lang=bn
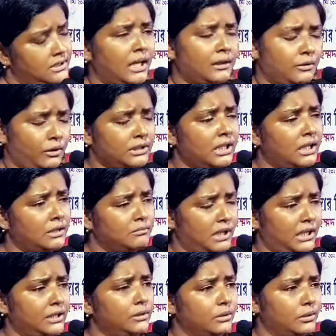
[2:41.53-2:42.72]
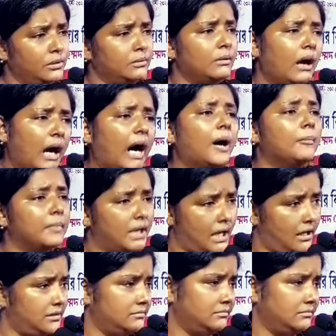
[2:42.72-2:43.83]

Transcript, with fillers: তার কথার মানে হলো আমরা